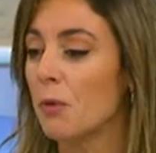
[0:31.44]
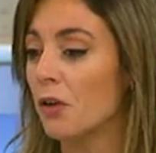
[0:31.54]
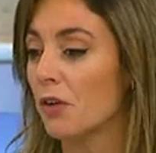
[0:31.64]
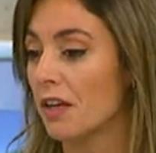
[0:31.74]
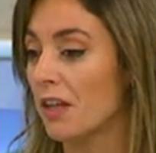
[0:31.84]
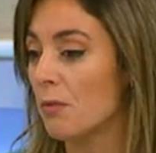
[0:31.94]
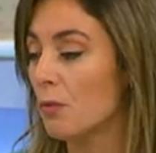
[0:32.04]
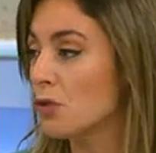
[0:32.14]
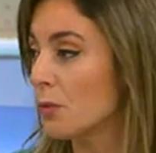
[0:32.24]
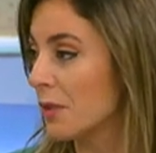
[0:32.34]
Bueno, queda
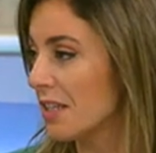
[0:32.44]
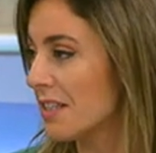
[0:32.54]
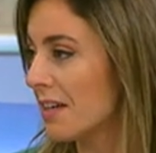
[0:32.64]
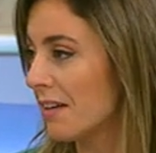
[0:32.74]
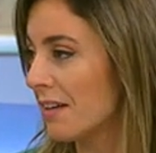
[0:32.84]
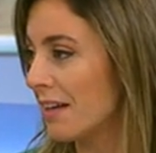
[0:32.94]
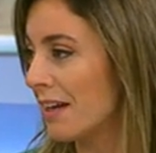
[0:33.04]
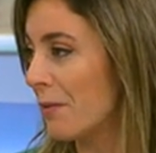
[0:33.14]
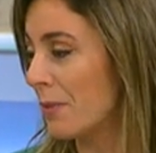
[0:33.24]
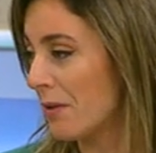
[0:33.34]
mucho por hacer,
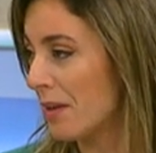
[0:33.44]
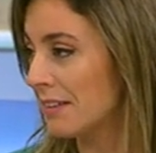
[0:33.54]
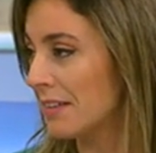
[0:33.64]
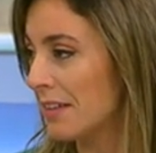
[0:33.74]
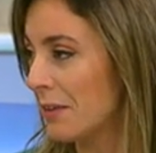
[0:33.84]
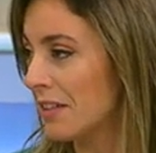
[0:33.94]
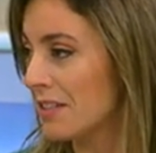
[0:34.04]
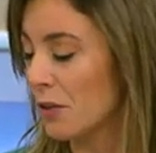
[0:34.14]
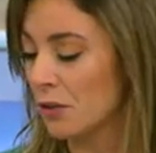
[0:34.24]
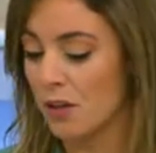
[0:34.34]
en la previa a esta entrevista
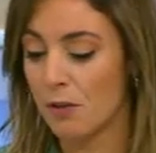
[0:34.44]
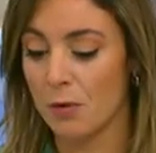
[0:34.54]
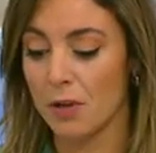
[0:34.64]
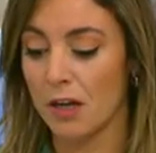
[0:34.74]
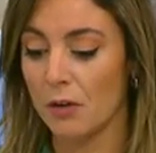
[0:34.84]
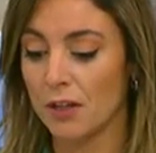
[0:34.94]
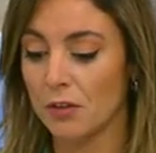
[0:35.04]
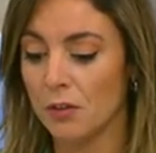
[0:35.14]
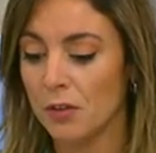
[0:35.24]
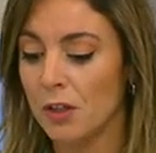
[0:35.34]
ya lo estábamos
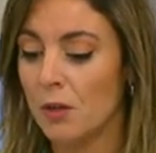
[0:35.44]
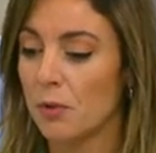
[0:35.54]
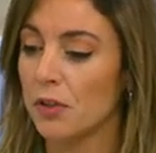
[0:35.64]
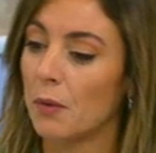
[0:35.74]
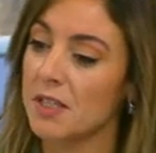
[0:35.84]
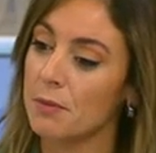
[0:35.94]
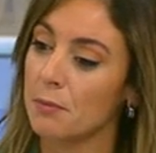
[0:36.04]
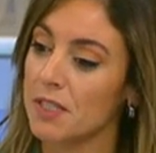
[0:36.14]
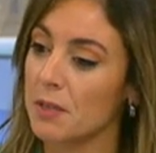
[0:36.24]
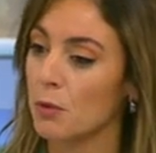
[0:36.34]
dialogando, pero tal vez
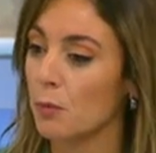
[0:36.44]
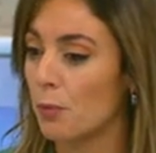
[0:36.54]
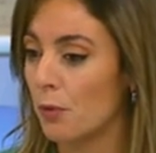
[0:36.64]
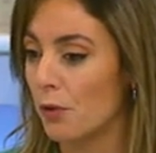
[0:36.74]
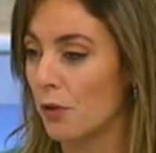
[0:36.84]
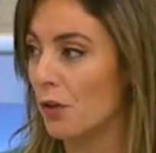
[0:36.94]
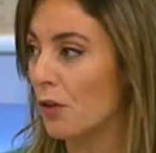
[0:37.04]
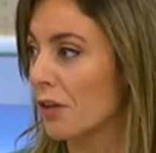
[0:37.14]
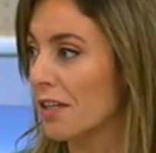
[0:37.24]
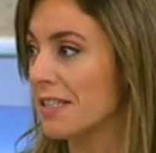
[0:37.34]
empecemos por
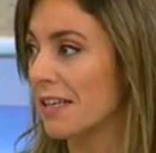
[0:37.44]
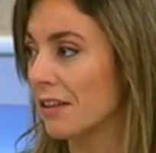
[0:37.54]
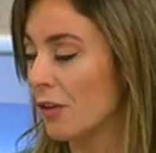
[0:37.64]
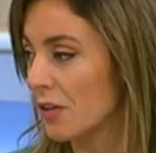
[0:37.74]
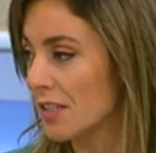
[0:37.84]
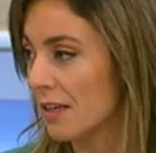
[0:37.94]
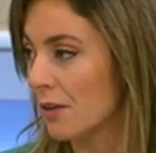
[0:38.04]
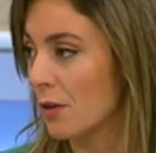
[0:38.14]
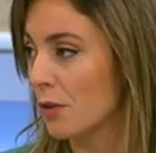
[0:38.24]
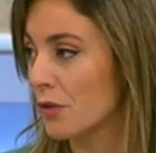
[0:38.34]
lo reciente, lo que se ha
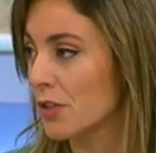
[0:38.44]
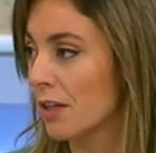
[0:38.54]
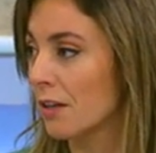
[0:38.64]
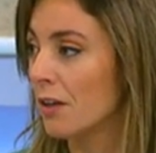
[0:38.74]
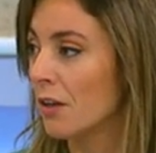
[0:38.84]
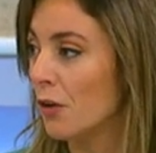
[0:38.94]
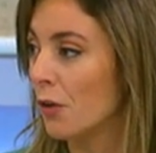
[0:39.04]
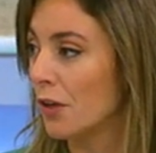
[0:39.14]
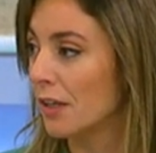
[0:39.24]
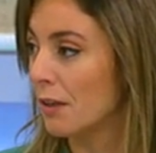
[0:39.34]
dado a conocer.
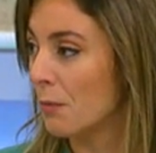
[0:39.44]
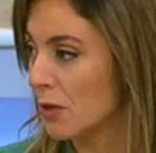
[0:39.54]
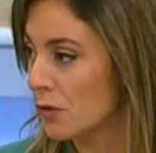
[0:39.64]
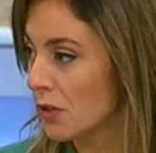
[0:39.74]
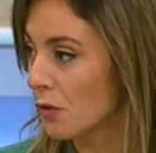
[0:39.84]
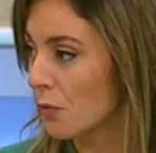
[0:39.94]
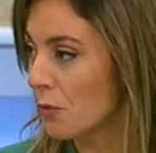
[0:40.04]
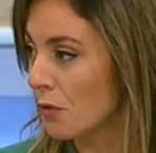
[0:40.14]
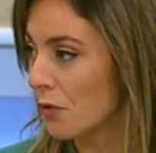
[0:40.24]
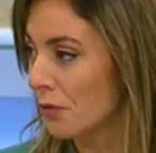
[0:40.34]
¿Hoy está menos
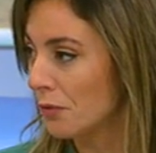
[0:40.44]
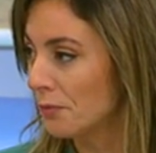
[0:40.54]
incómodo?